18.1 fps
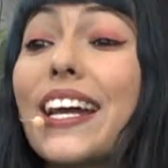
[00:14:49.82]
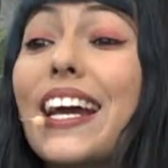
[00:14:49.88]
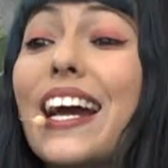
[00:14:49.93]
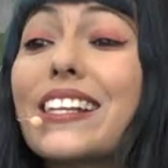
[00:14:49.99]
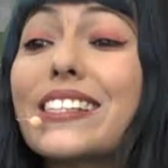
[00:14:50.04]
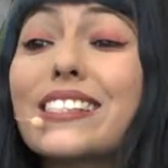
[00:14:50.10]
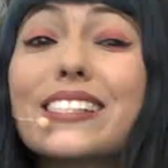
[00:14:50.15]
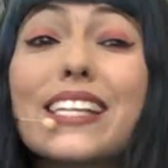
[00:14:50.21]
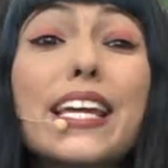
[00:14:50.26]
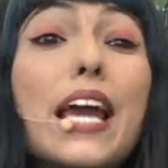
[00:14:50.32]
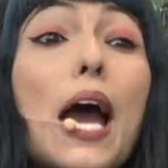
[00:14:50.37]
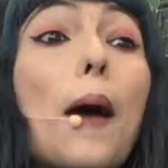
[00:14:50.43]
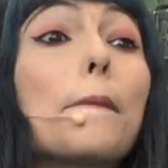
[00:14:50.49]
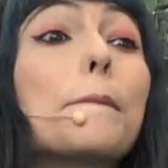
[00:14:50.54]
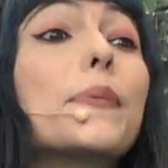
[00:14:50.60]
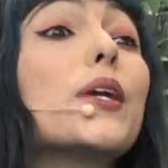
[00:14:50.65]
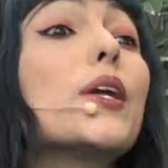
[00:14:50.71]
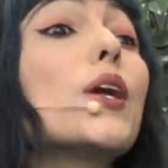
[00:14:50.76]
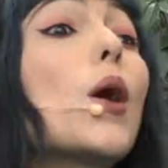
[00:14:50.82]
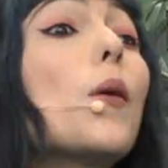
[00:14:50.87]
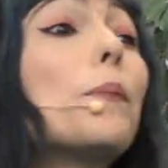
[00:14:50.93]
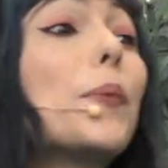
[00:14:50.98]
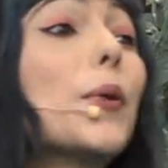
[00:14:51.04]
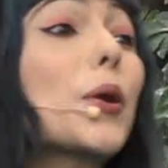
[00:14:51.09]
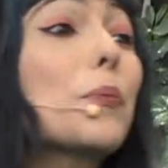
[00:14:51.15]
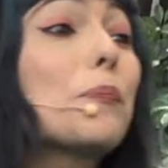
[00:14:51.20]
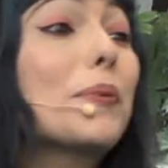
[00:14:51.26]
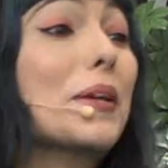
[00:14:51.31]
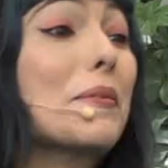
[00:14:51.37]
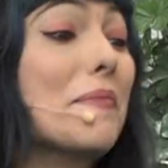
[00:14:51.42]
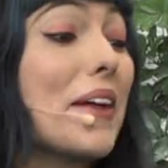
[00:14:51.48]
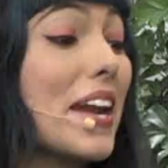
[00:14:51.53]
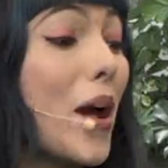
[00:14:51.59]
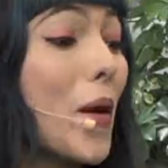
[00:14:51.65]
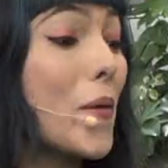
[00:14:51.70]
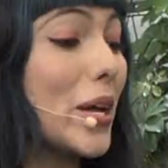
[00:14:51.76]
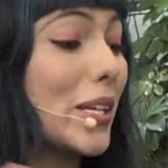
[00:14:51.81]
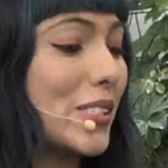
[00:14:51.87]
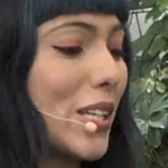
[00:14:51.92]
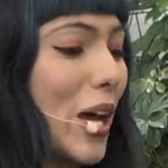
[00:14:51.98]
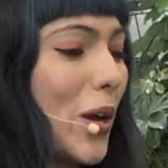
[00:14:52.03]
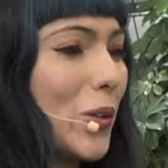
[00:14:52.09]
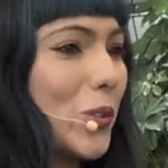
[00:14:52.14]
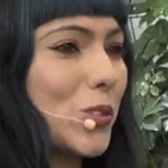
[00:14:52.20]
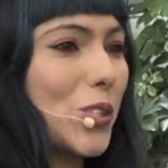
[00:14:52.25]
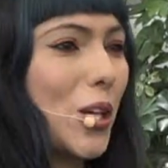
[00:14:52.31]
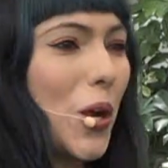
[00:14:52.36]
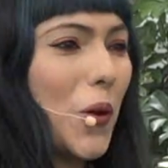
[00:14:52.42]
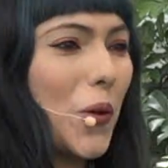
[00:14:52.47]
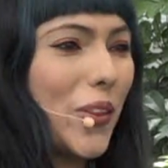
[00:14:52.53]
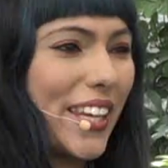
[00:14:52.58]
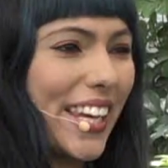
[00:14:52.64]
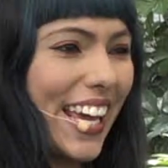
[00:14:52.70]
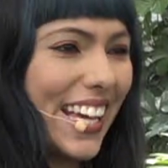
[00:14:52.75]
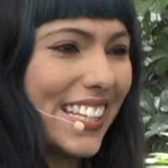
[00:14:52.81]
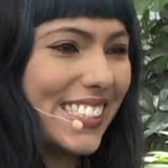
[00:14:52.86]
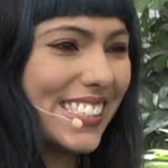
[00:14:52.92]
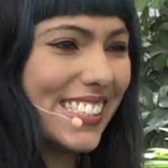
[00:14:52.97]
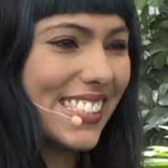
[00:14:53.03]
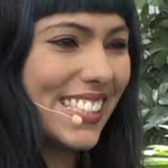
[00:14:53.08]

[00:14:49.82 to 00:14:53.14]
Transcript: García vio por primera vez a Lucero Díaz,